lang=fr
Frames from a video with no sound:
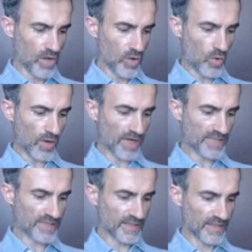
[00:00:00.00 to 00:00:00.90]
Au
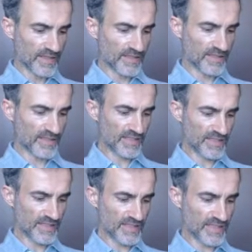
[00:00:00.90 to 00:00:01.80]
reste, ni
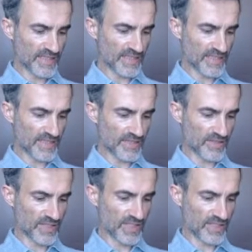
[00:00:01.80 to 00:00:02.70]
ces exercices
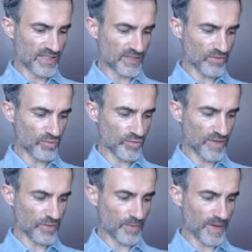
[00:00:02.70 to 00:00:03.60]
ni les arts dont je
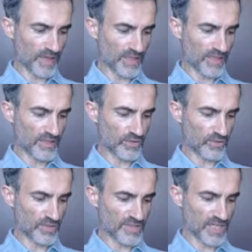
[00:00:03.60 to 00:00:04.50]
viens de parler
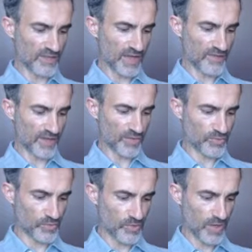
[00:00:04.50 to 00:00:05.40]
n'entretiennent la
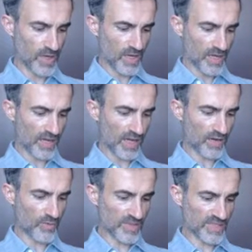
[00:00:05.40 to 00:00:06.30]
vertu. Car à
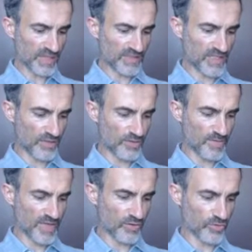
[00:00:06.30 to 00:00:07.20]
quoi sert-il de
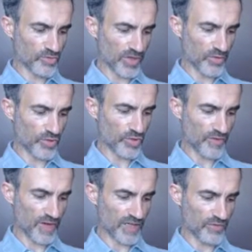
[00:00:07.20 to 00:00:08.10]
bien conduire un
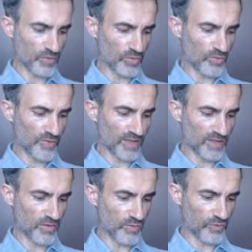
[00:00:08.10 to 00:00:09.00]
cheval et de le
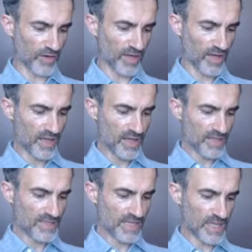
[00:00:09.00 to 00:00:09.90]
gouverner au frein
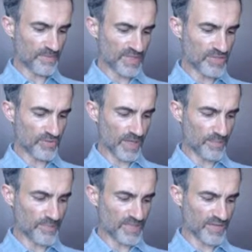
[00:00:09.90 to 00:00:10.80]
si les passions les
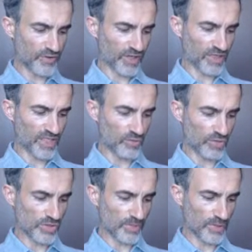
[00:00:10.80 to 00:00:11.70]
plus effrénées
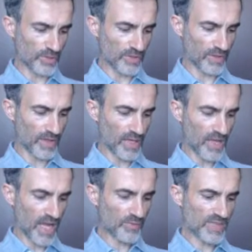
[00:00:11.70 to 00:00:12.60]
nous emportent
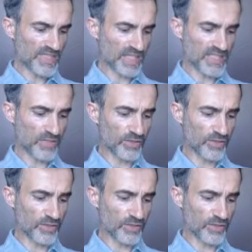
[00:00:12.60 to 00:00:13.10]
À quoi sert-il de